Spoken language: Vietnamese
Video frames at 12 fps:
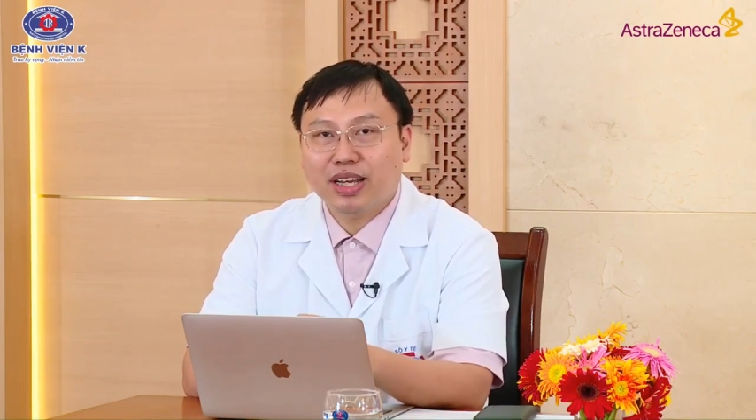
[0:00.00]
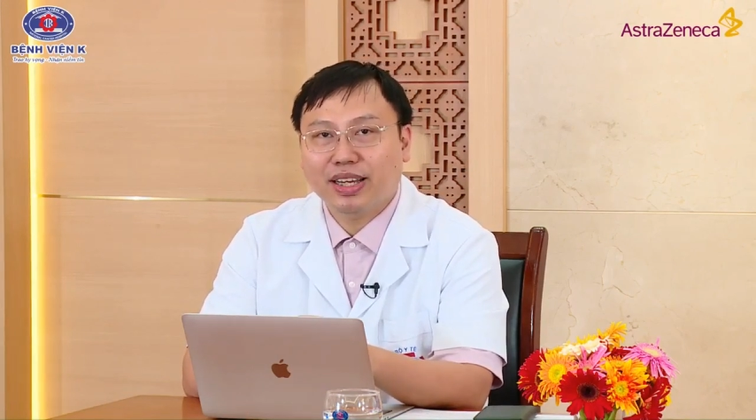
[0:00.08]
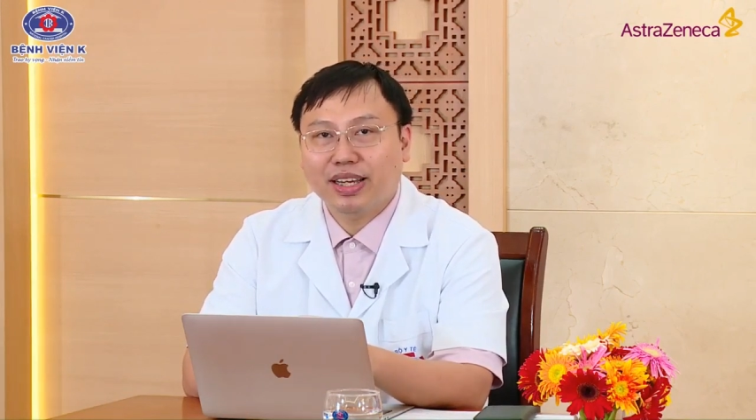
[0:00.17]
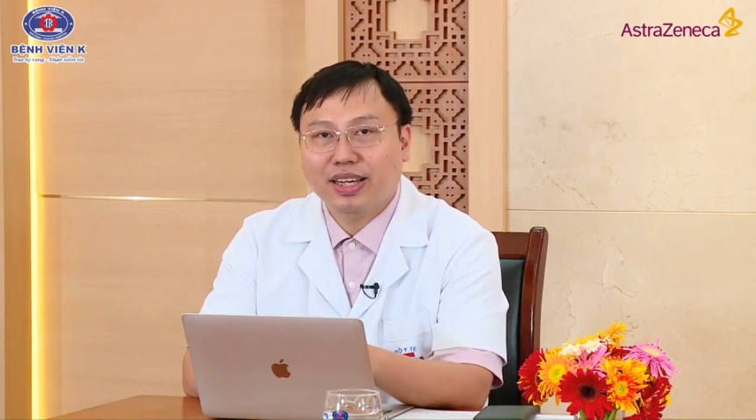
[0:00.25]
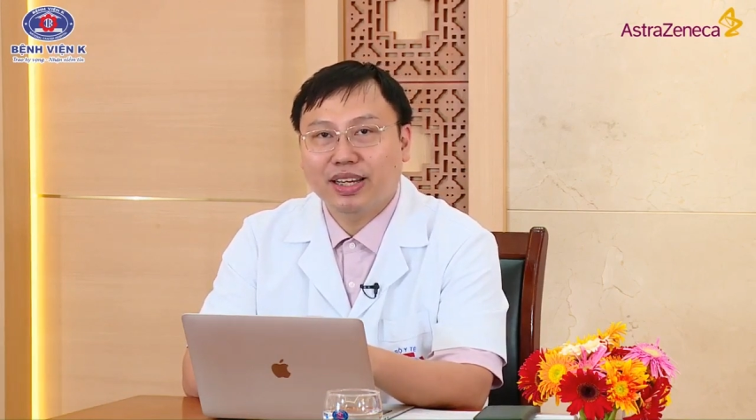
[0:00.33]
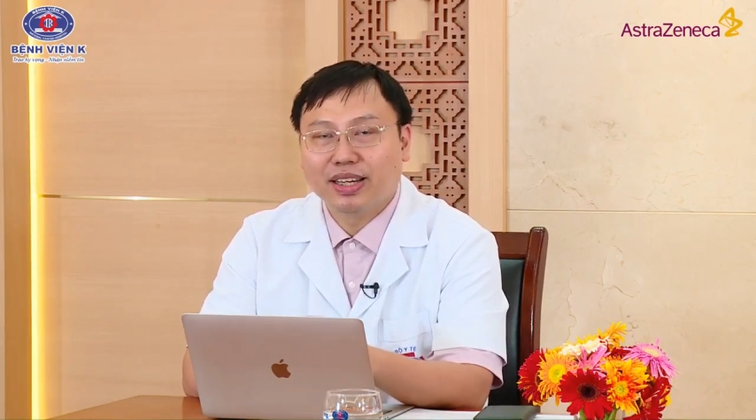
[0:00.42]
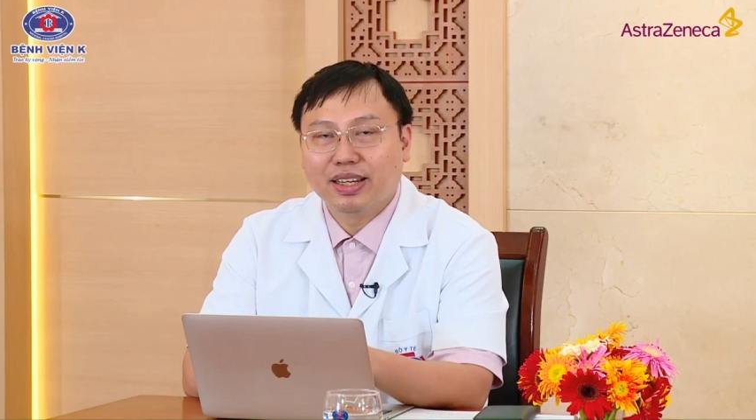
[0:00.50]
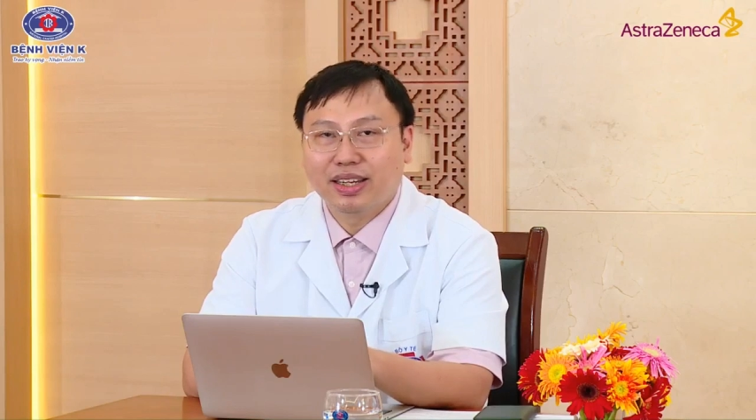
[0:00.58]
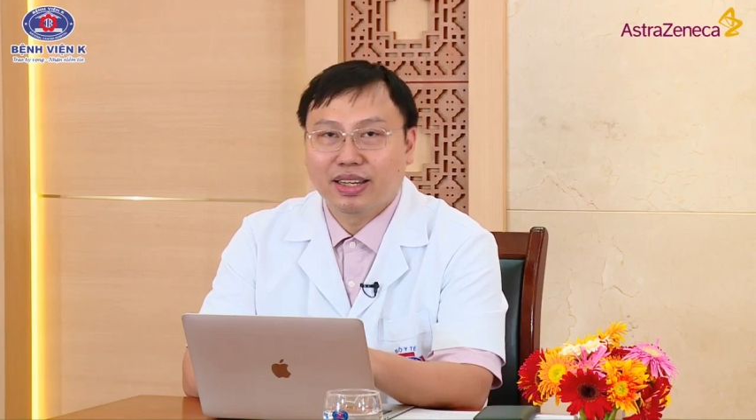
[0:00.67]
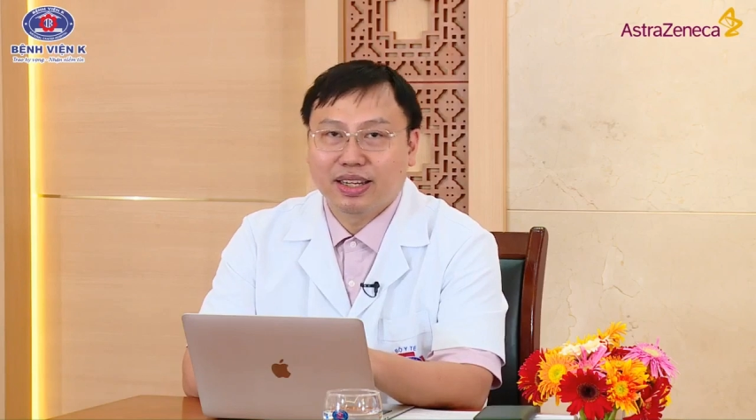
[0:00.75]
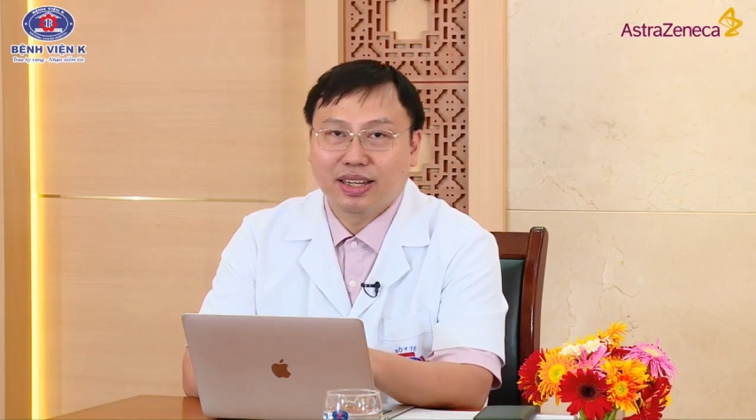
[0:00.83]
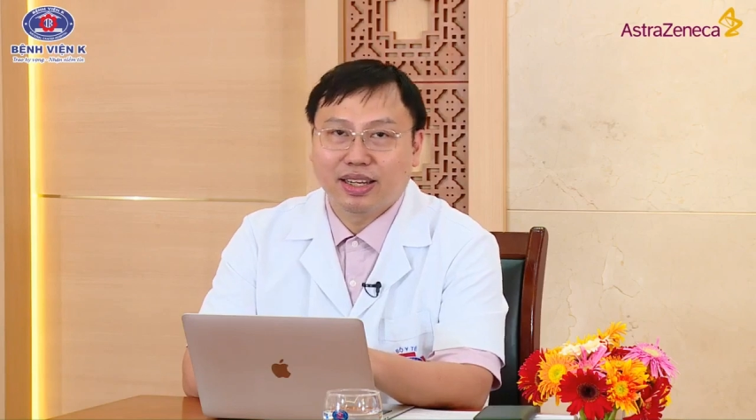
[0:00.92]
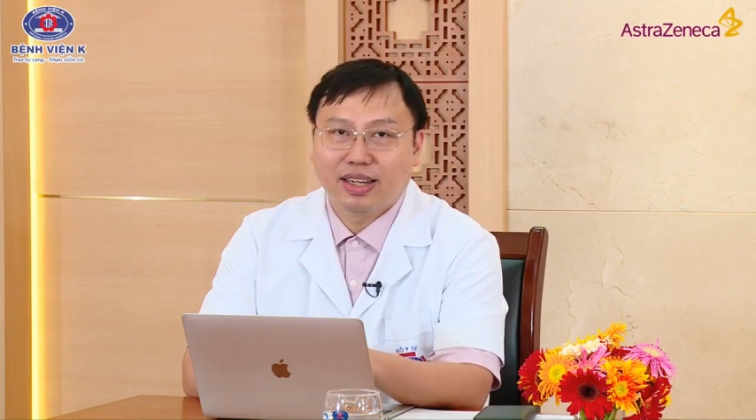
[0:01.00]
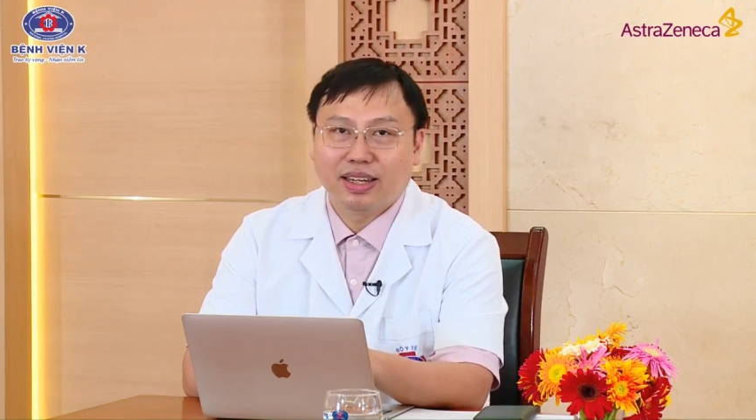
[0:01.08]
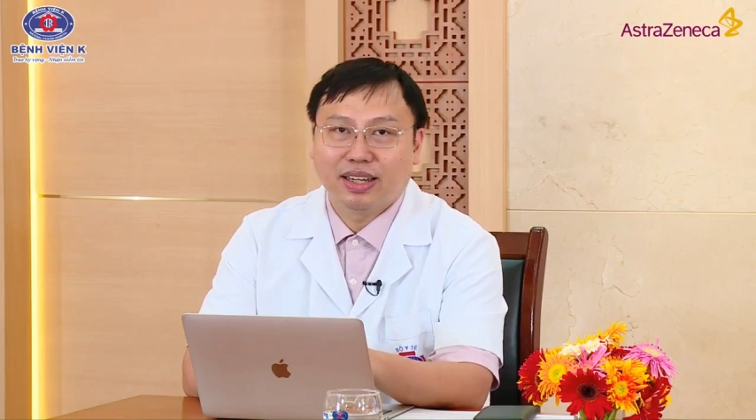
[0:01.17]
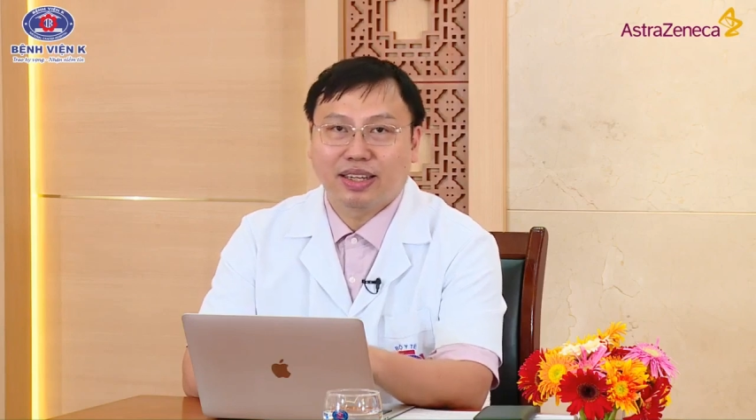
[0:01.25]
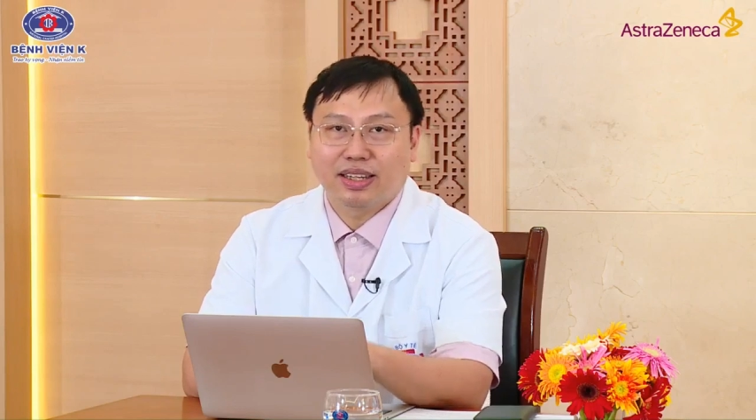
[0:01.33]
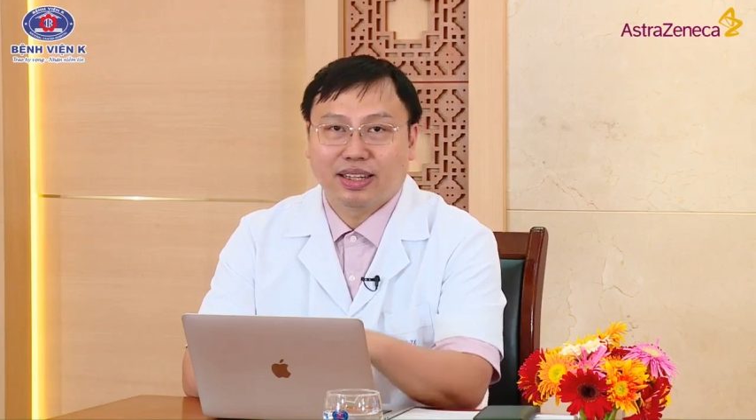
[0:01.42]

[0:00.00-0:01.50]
cái à,